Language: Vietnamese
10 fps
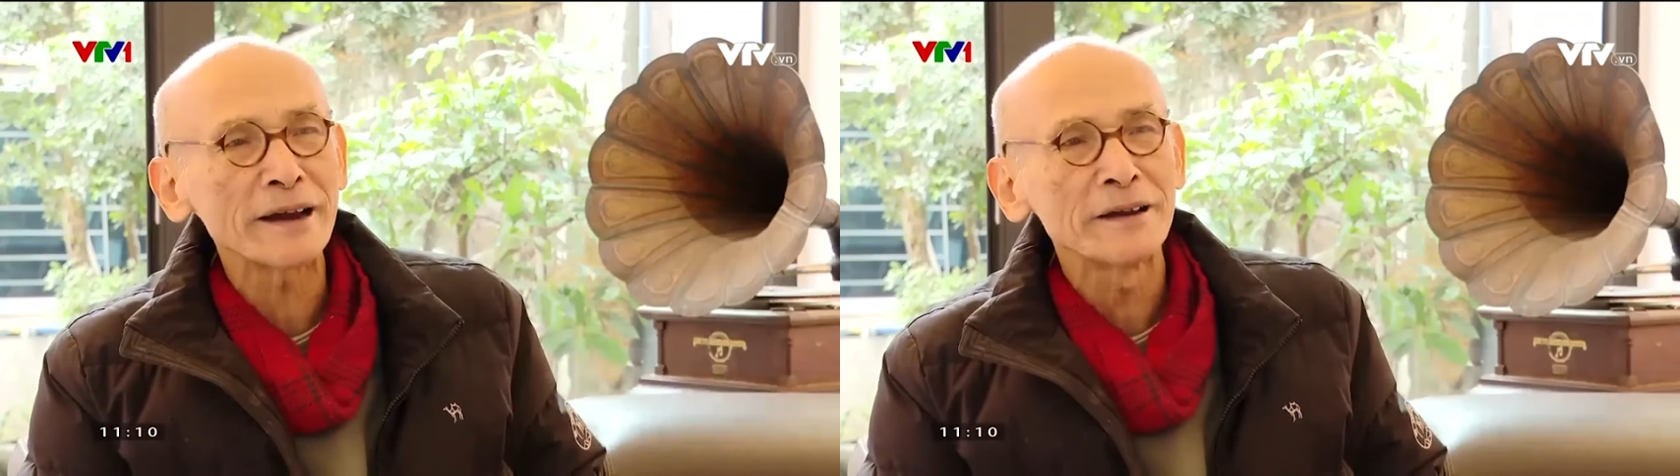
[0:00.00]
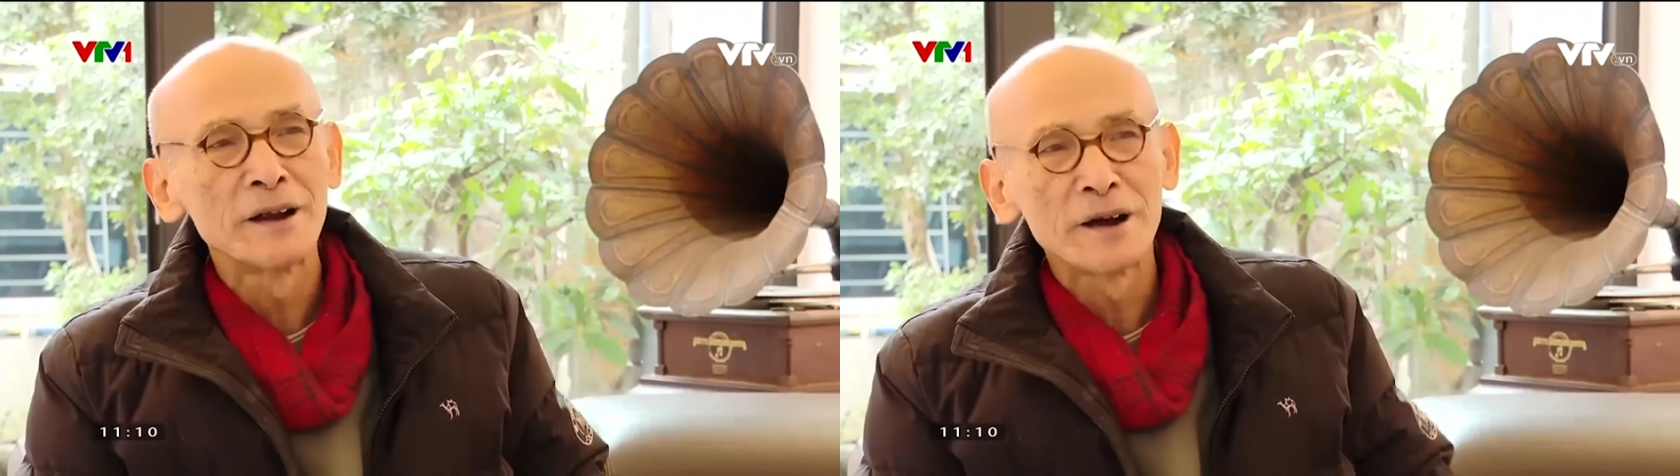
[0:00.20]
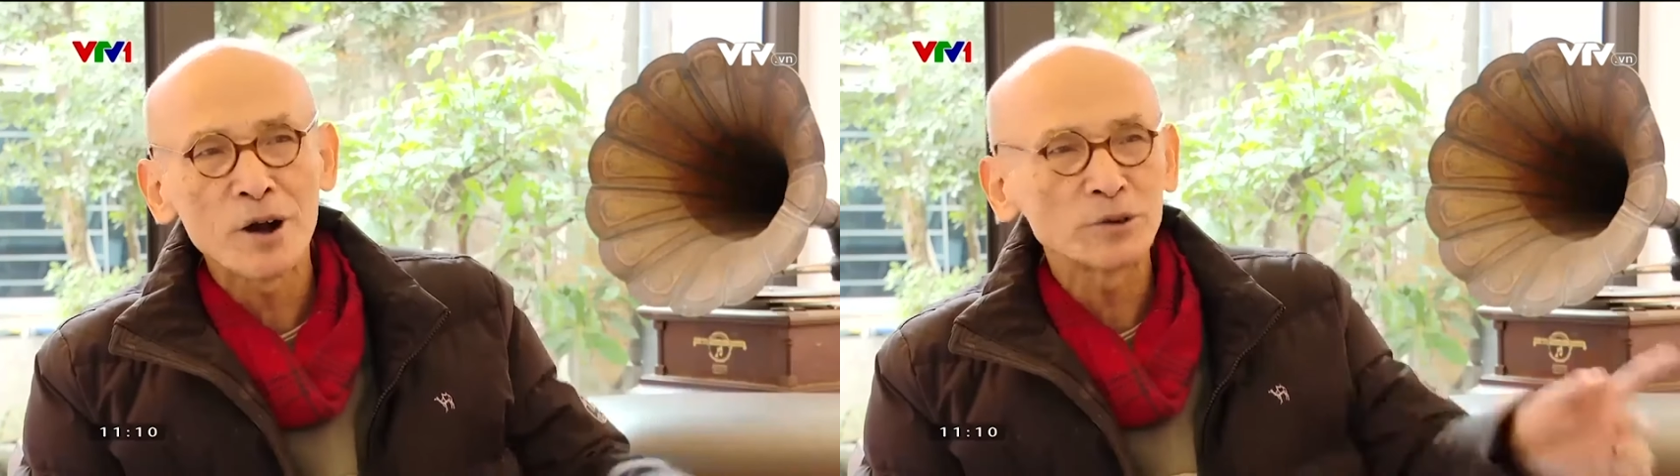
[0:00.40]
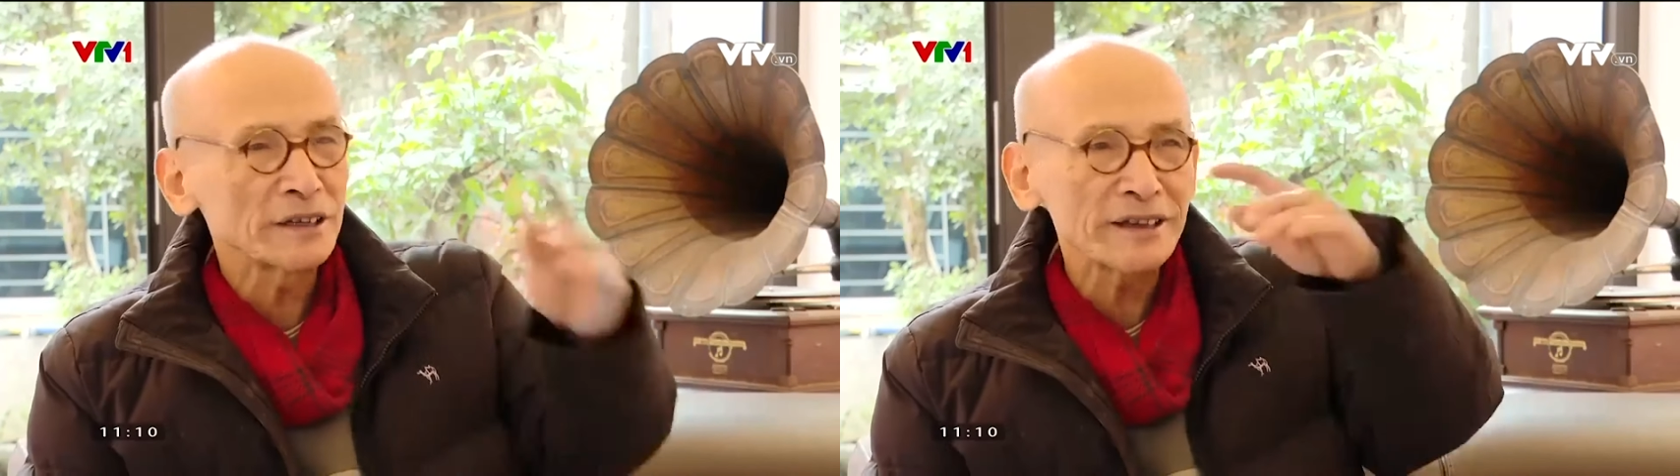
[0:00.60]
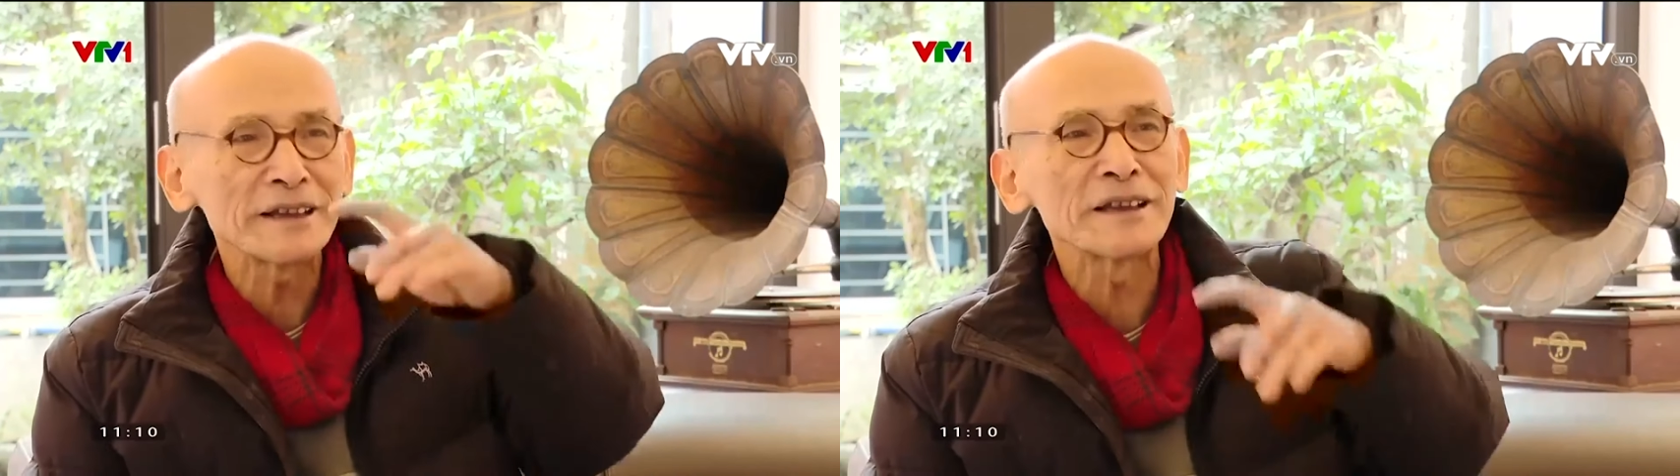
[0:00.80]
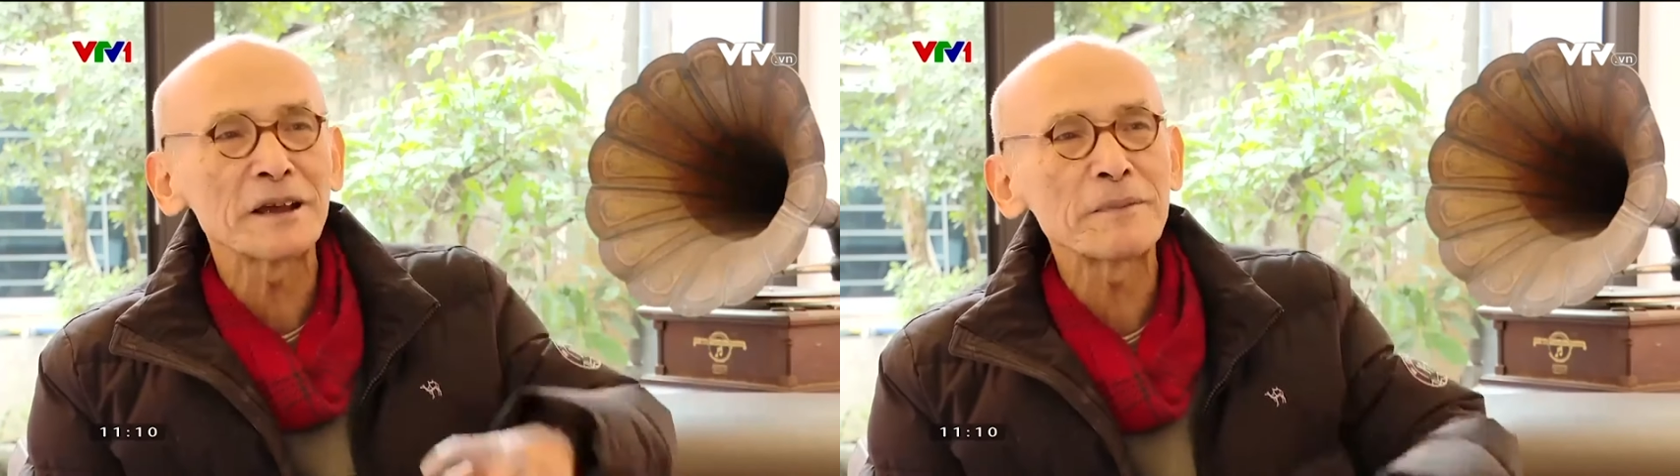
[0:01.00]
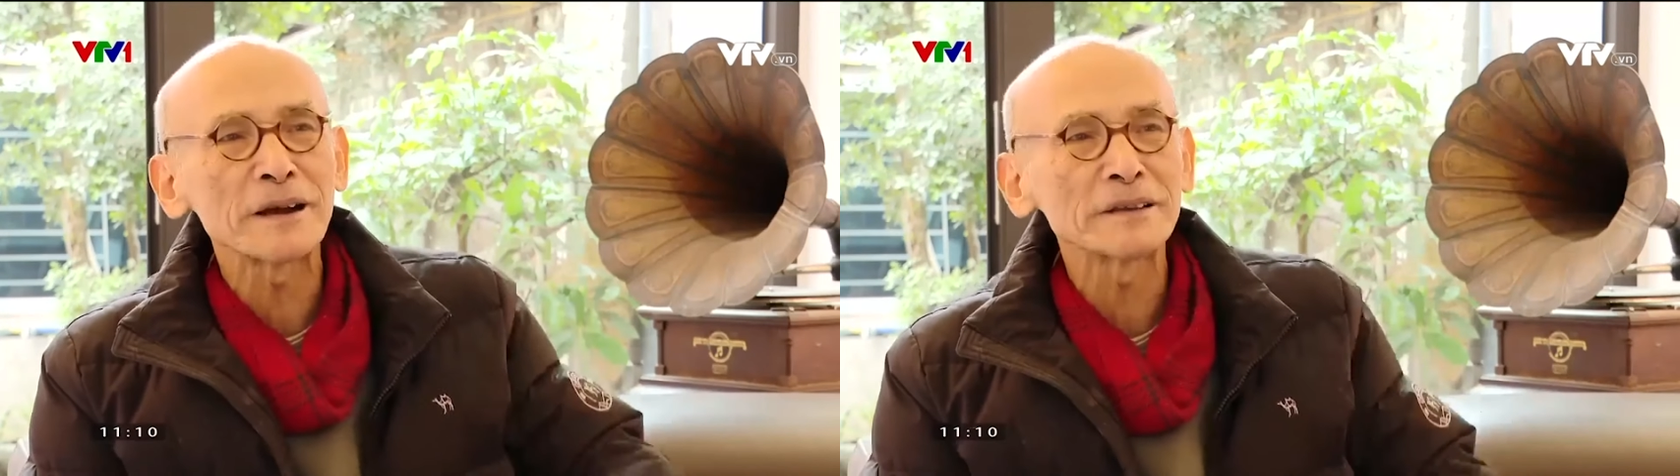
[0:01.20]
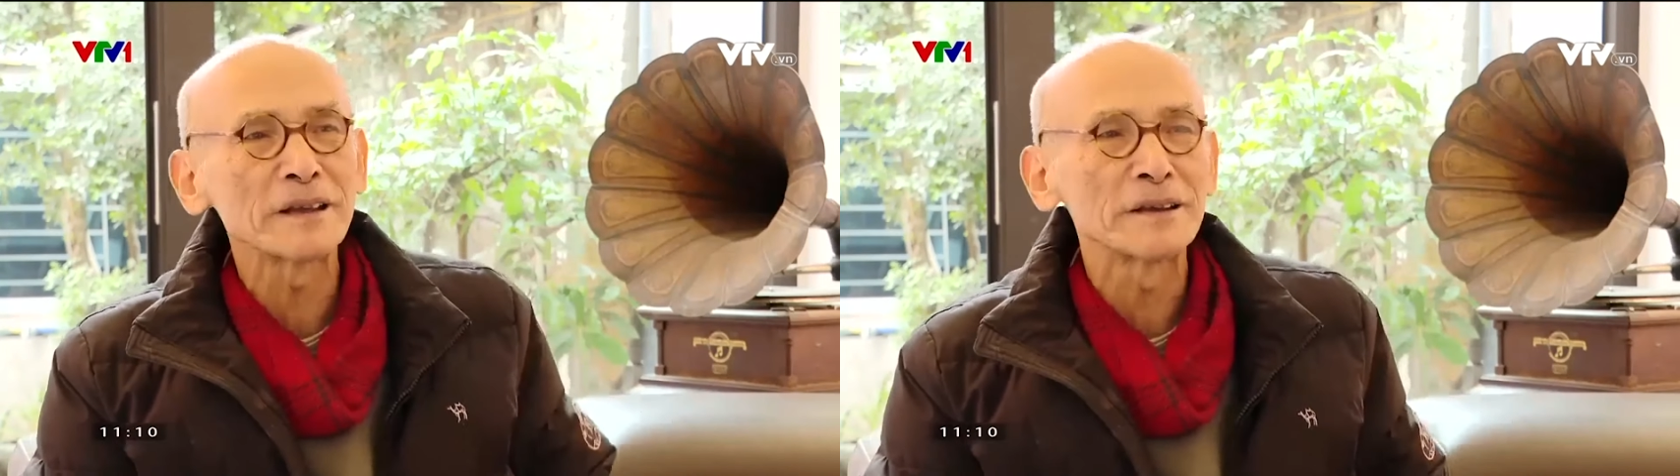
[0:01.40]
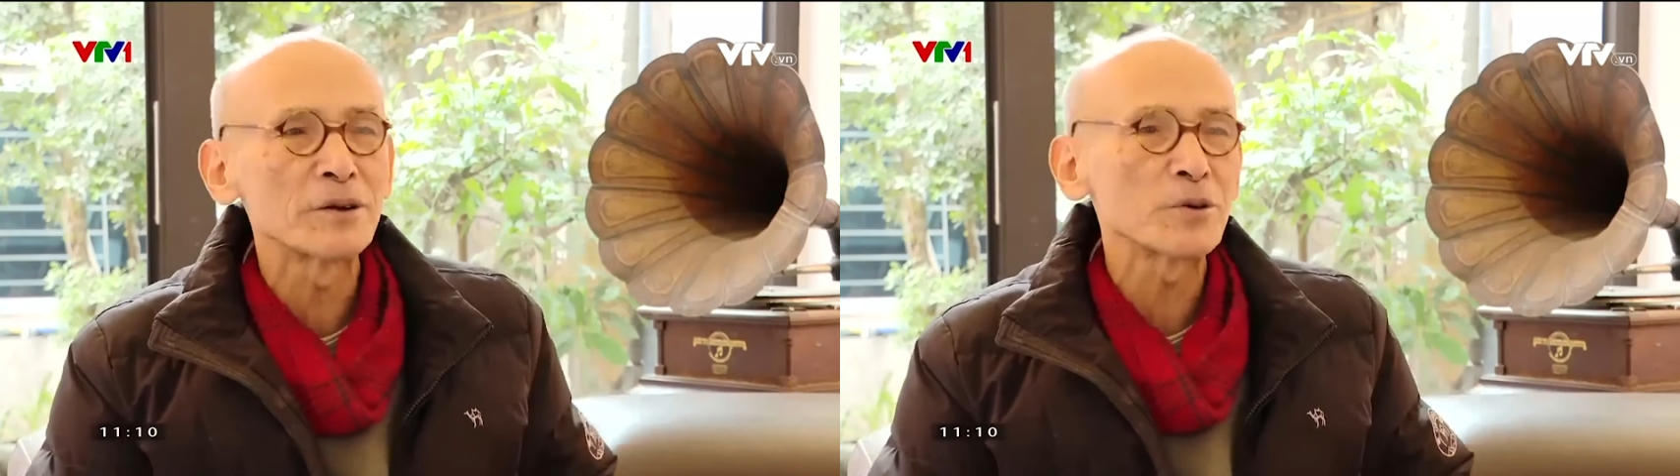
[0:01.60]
cái không thể thay thế bằng cái